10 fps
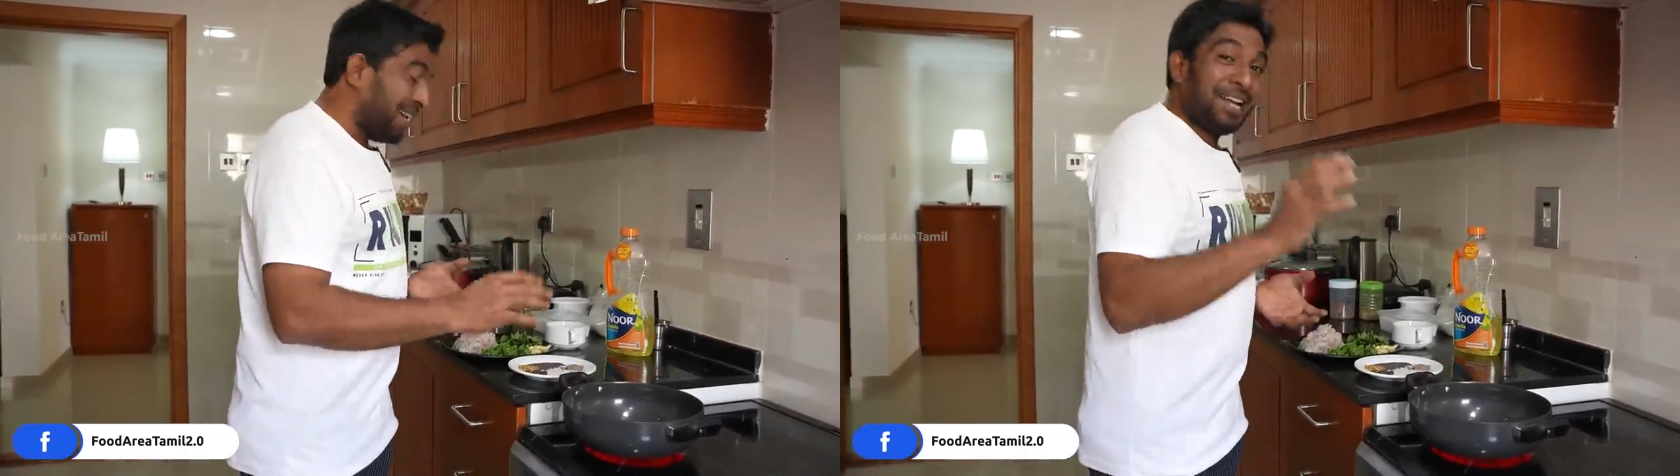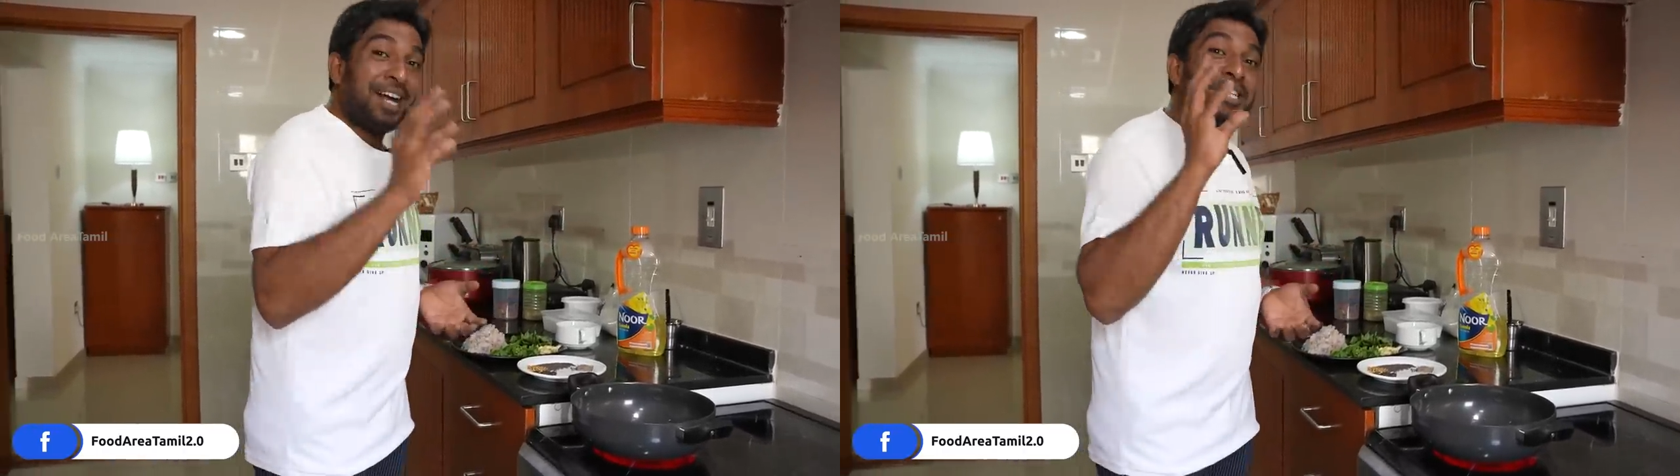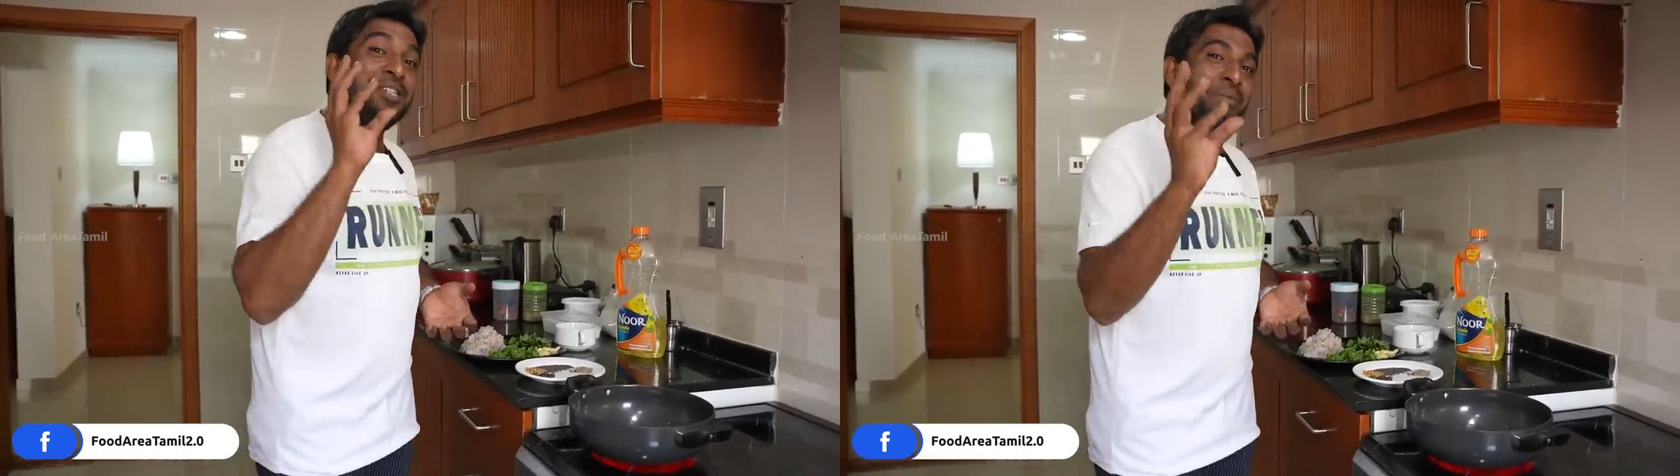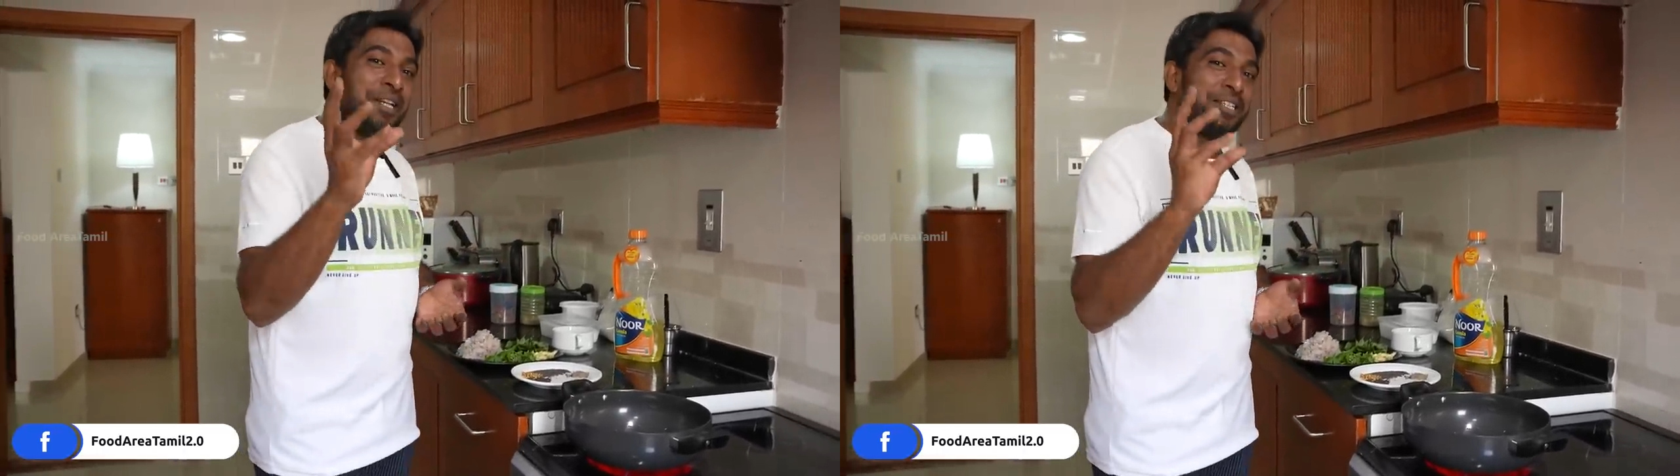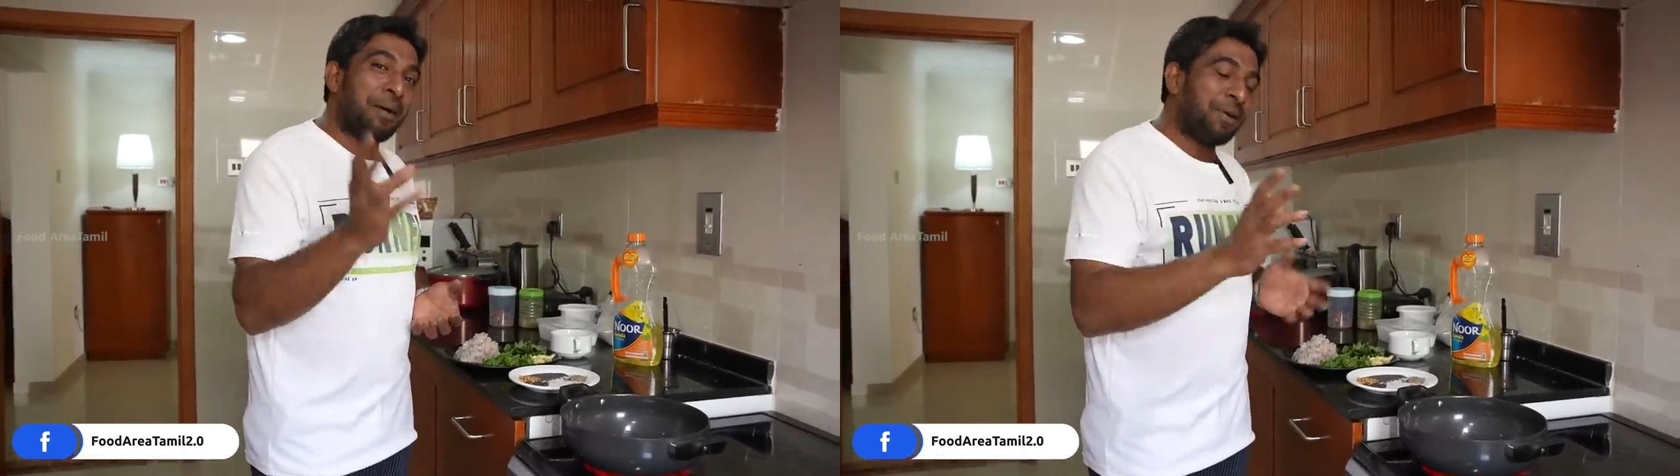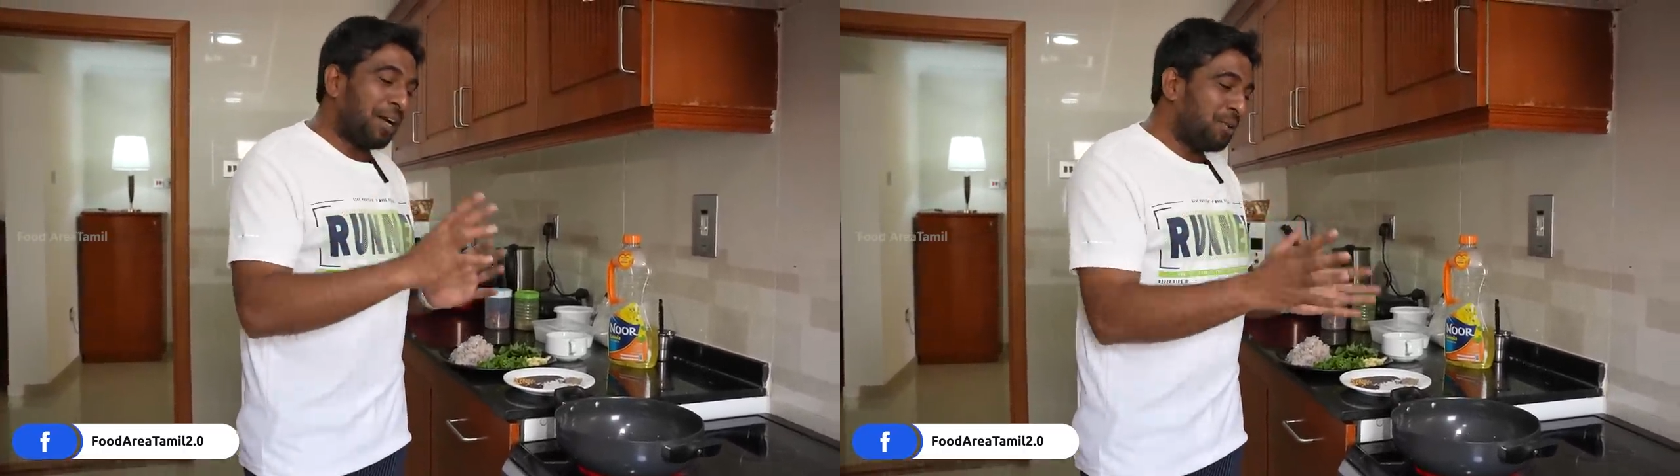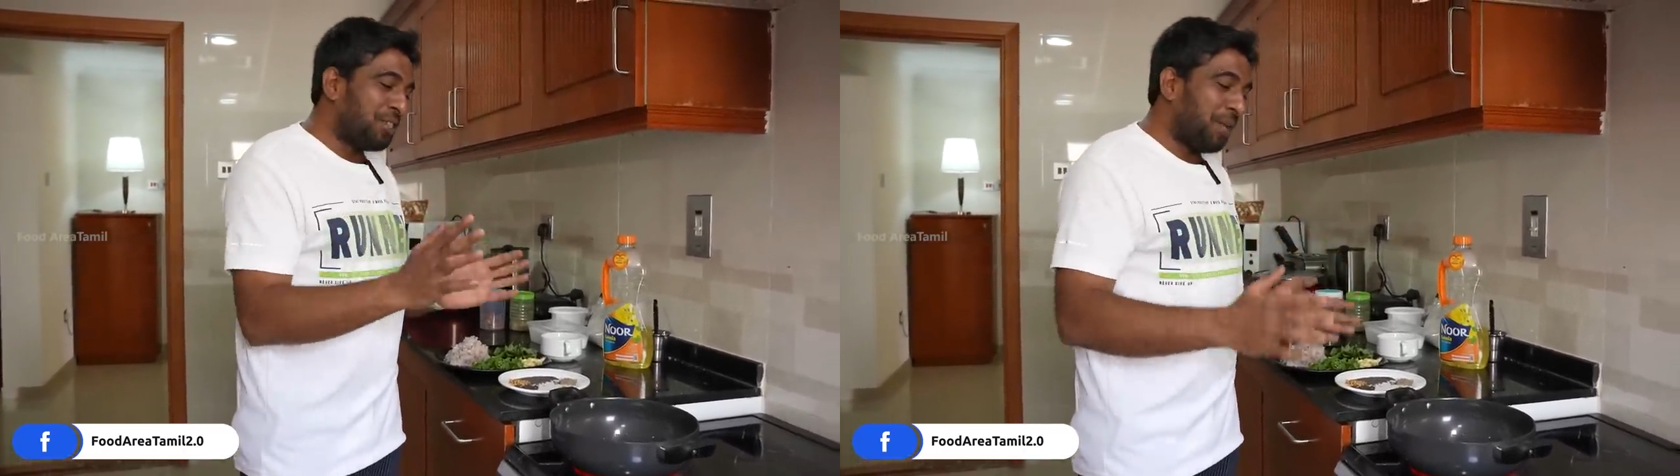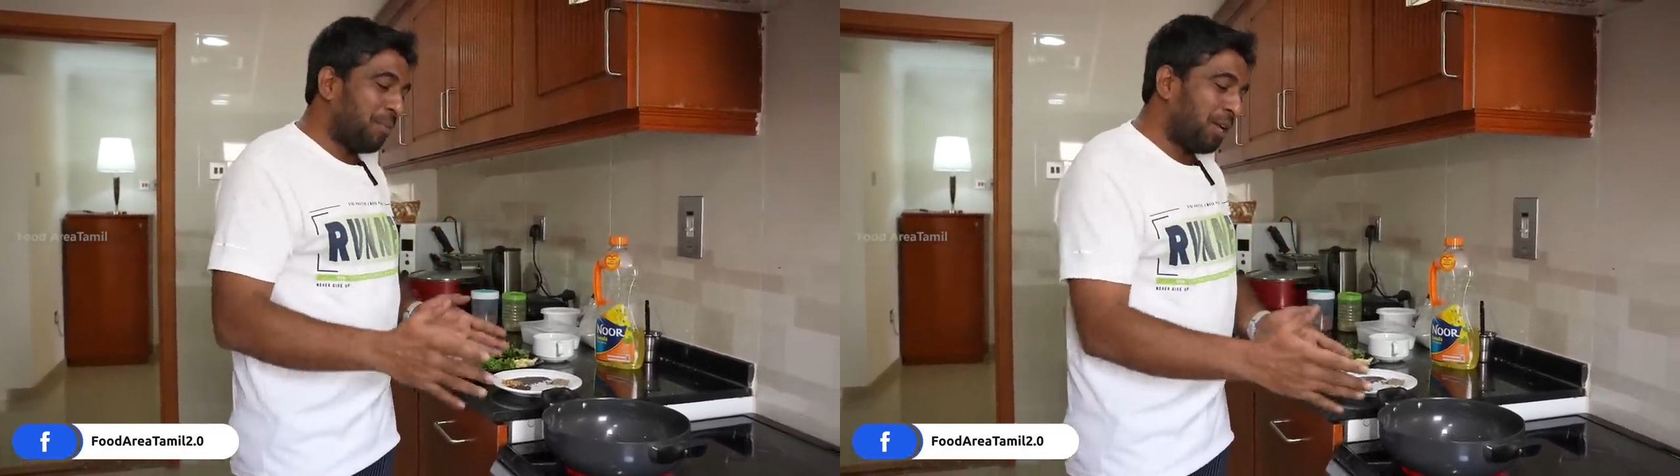நான் அஞ்சு பேர் சாப்பிட்ற அளவுக்கு
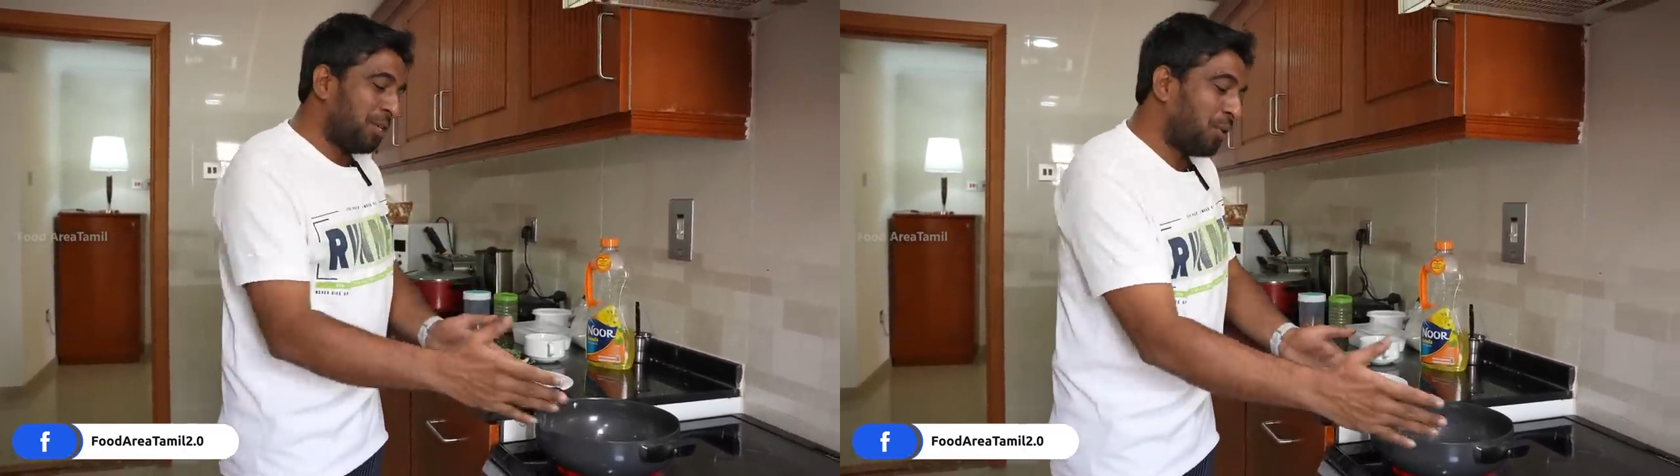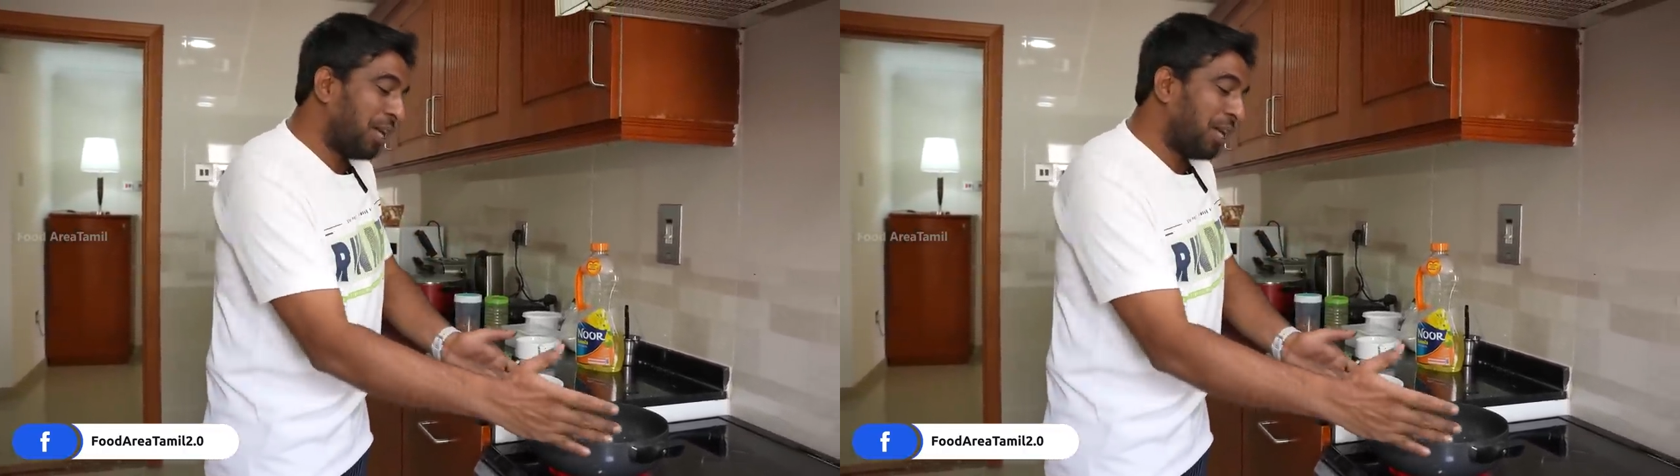செய்ய போகிறேன் ஸோ